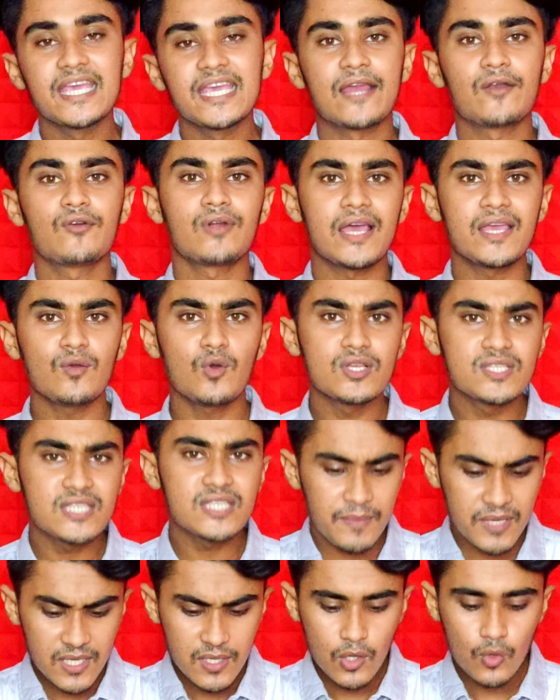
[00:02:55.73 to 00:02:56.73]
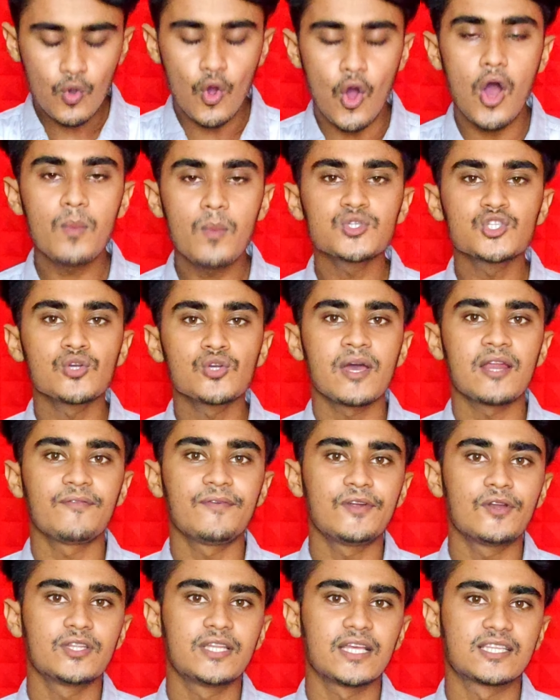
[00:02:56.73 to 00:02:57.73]
কেন নাই ওই যে আমি কম
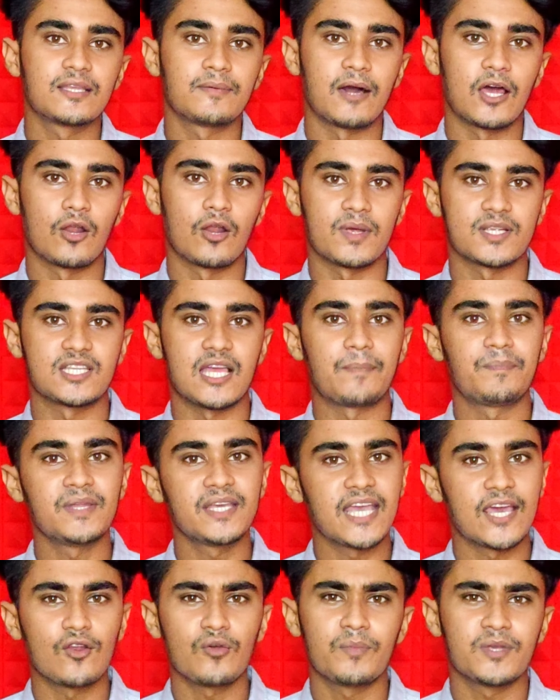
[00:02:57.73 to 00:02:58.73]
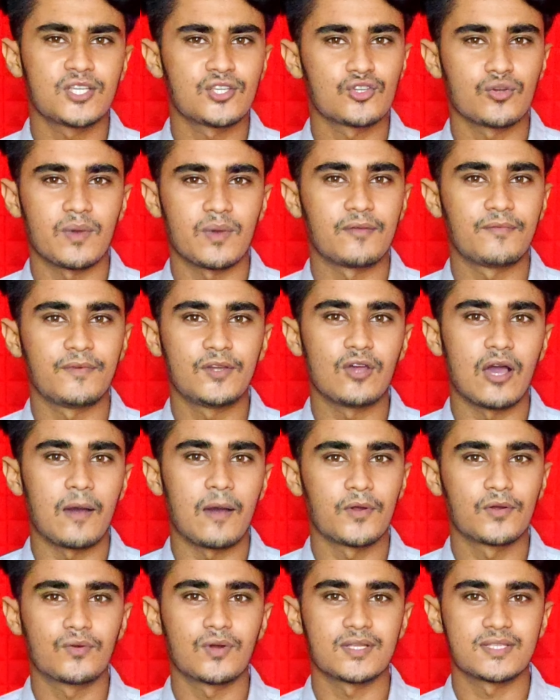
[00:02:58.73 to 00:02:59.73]
সময়ের ভিডিও দেখতে ভালোবাসি আপনি কেন বেশি সময়ের ভিডিও আপলোড